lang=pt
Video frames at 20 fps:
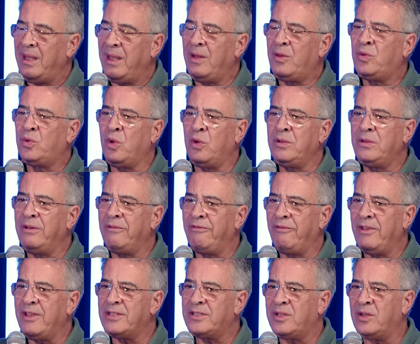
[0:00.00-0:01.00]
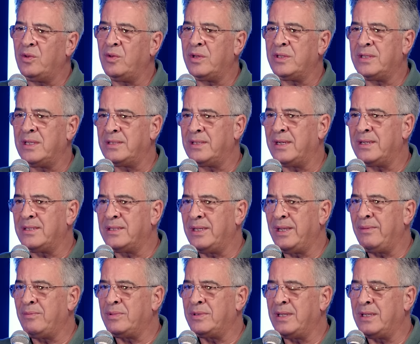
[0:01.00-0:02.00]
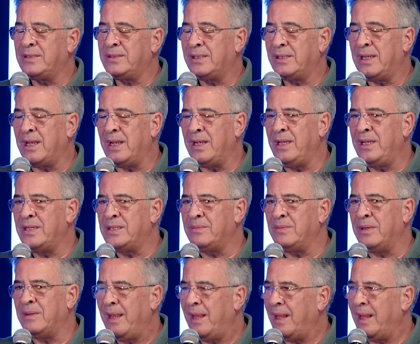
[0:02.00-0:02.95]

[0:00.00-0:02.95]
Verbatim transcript: E toda vez que nós exercemos esse carisma,